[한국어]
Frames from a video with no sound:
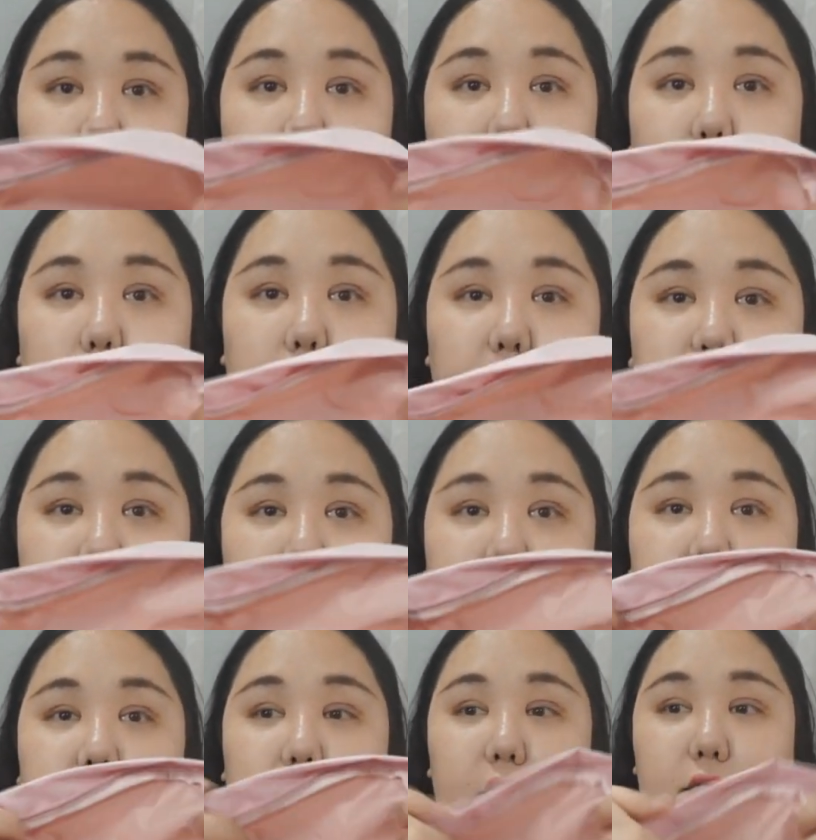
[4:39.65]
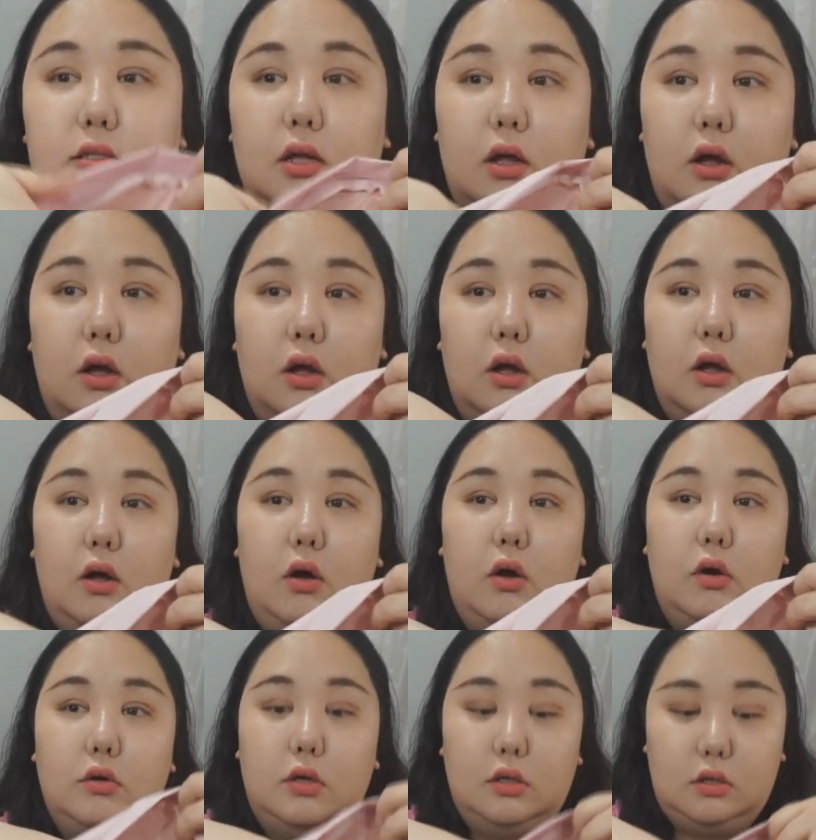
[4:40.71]
따로 이렇게 자크가 있어요.
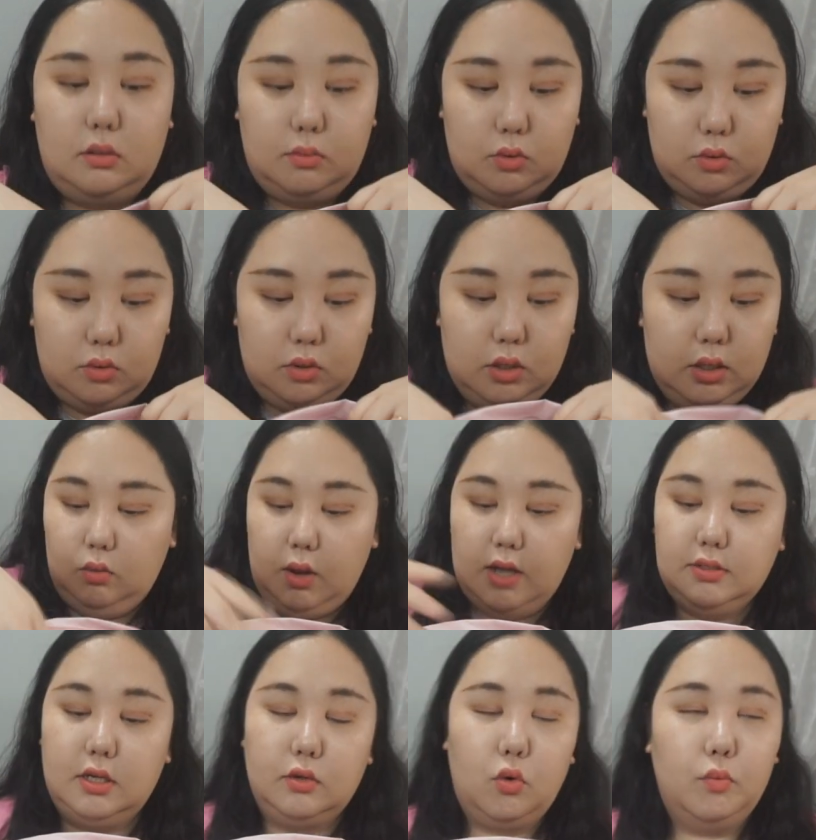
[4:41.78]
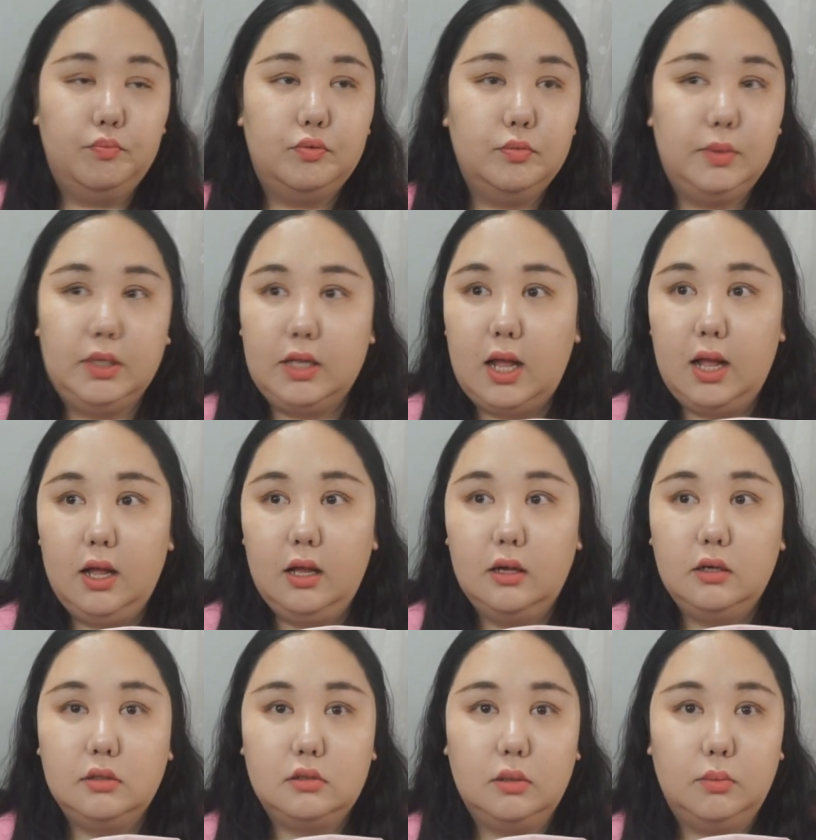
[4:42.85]
어, 그래서 뭐 화장용품이나
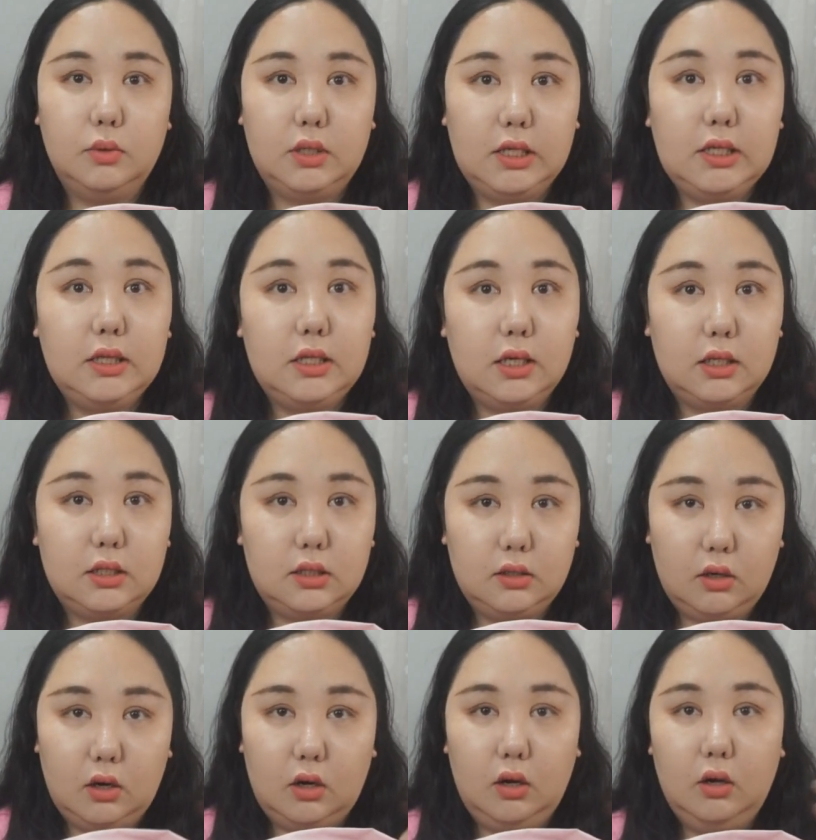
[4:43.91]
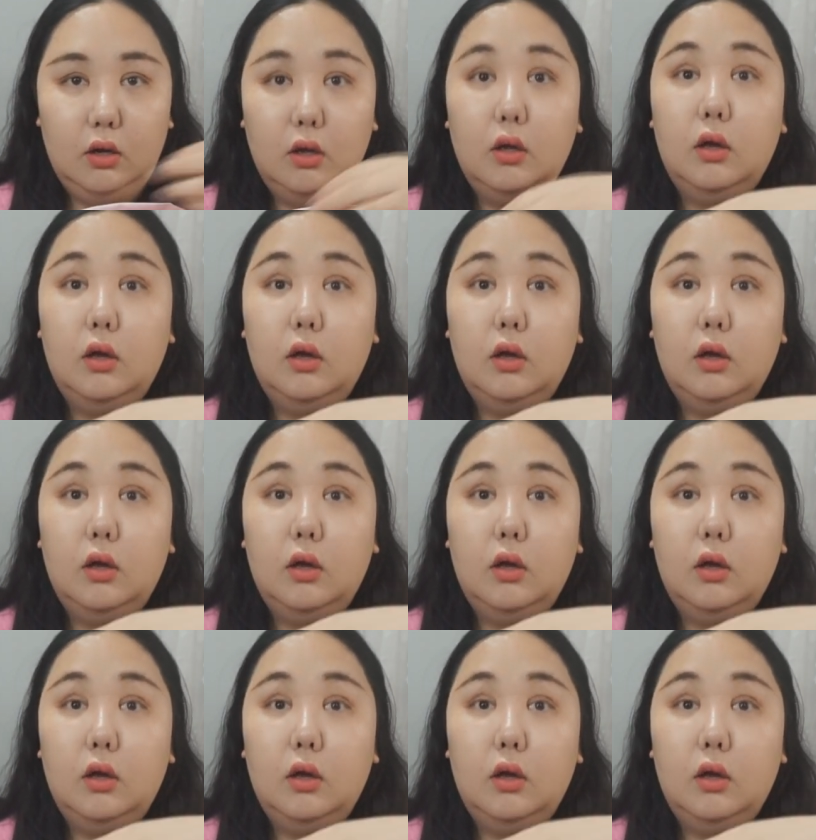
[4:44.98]
그쵸 뭐 틴트 같은 거